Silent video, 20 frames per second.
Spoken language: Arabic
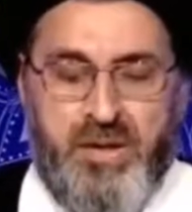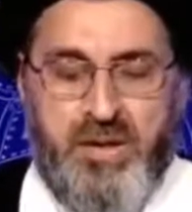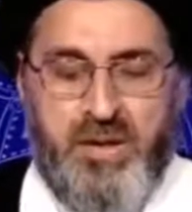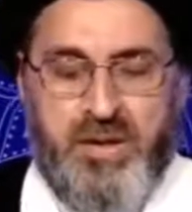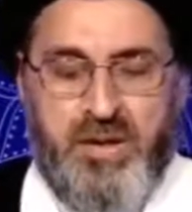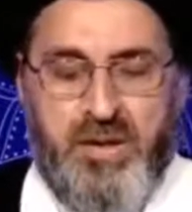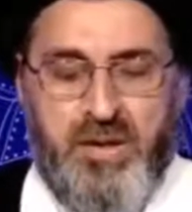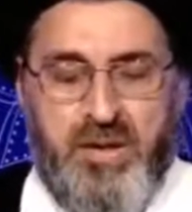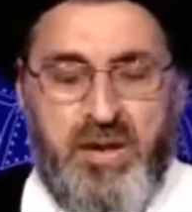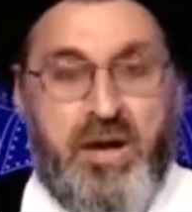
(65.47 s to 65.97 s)

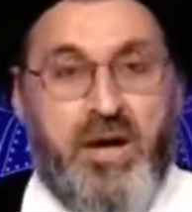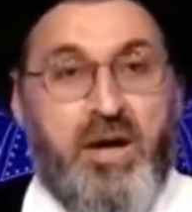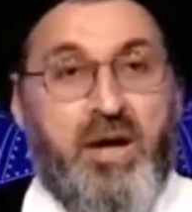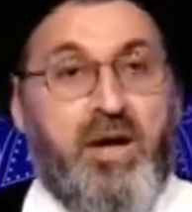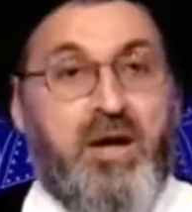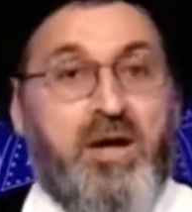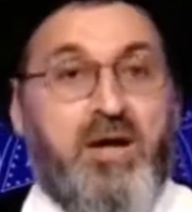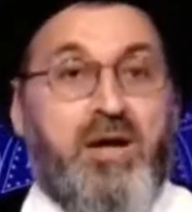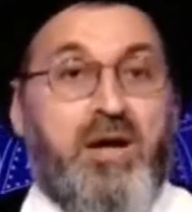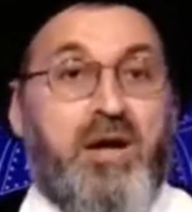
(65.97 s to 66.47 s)

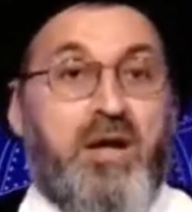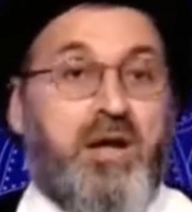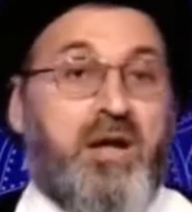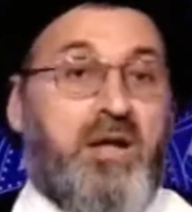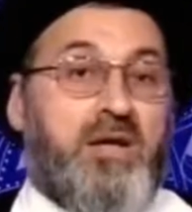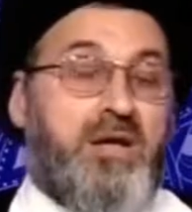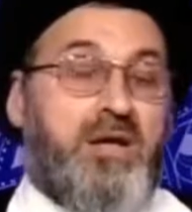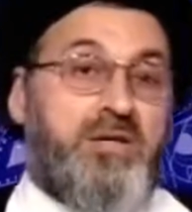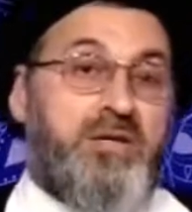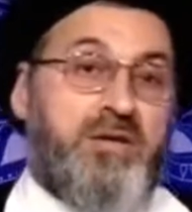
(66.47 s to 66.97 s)
لا الله
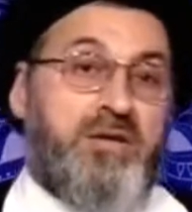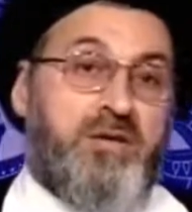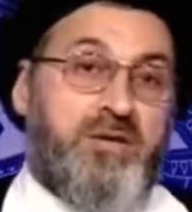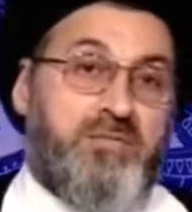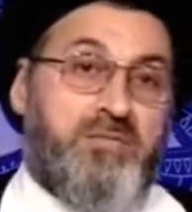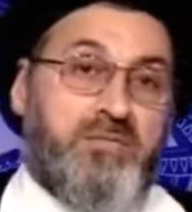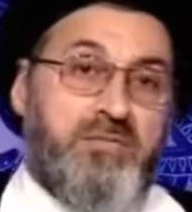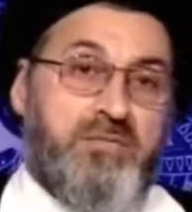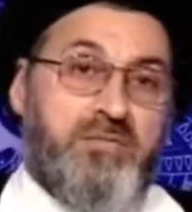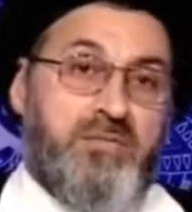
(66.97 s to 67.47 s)
يهديهم
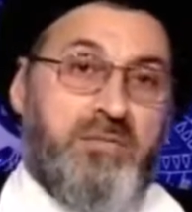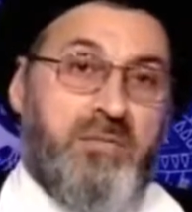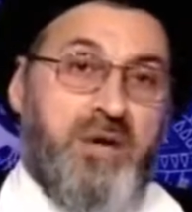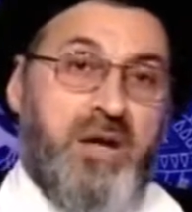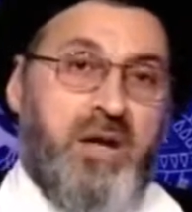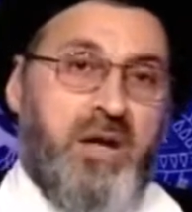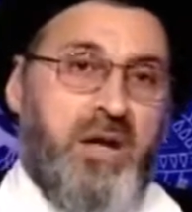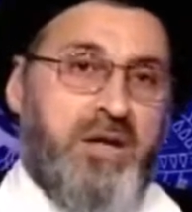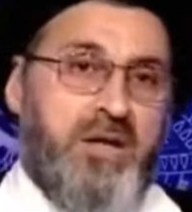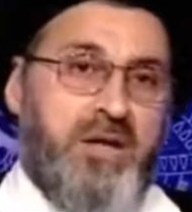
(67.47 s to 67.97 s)

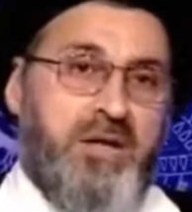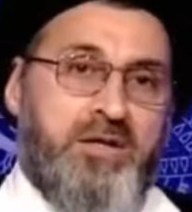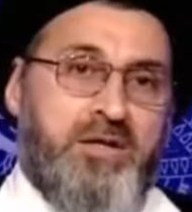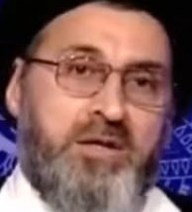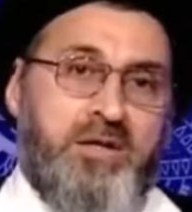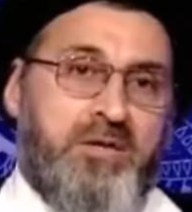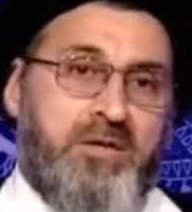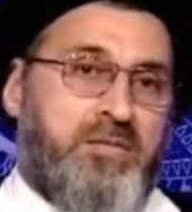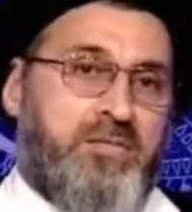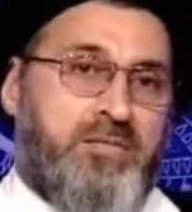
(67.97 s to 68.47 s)
الله
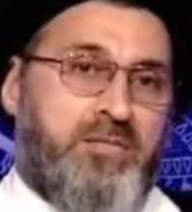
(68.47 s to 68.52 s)
يهديهم